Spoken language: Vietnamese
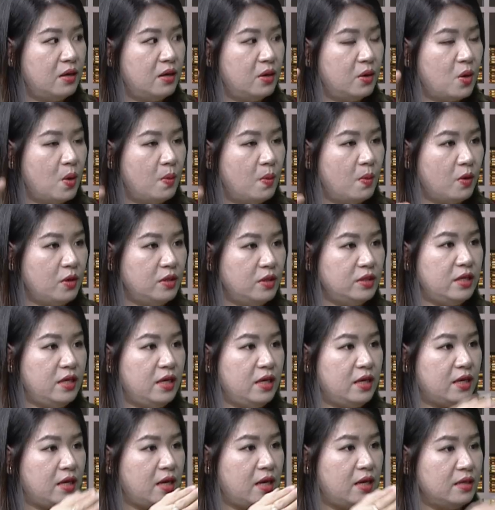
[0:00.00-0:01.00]
gồm có những
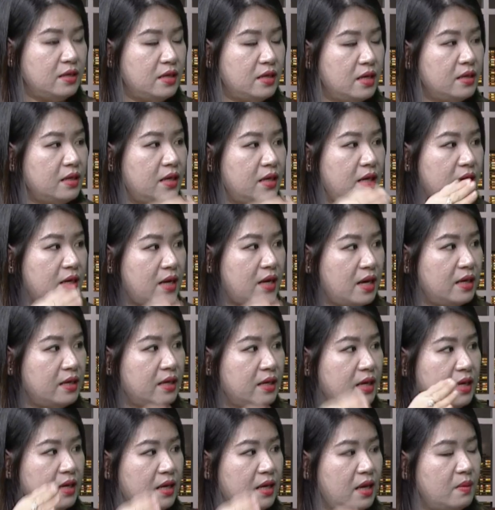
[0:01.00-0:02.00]
gì kiến thức, kỹ năng,
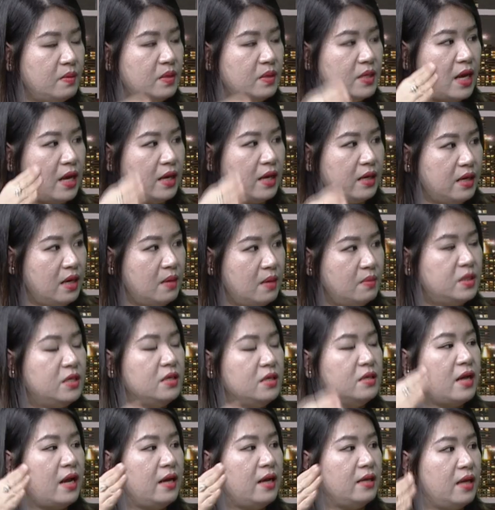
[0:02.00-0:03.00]
kinh nghiệm, trải nghiệm,
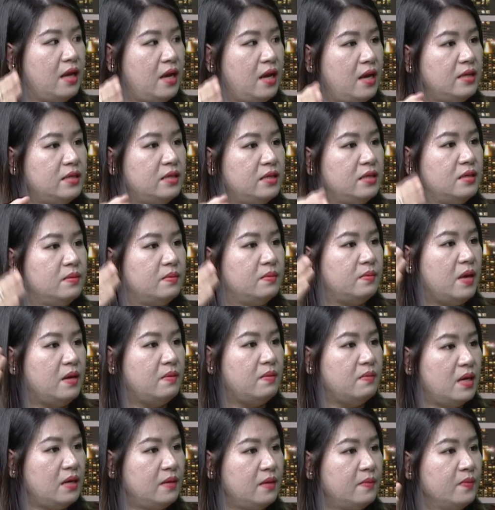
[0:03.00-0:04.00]
sự thay thế, sự
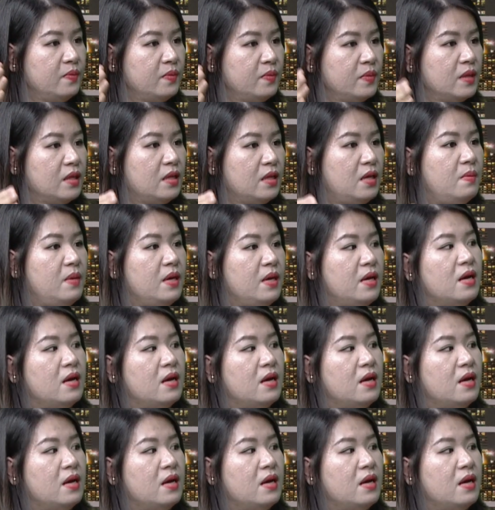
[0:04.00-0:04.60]
biến mất thì mình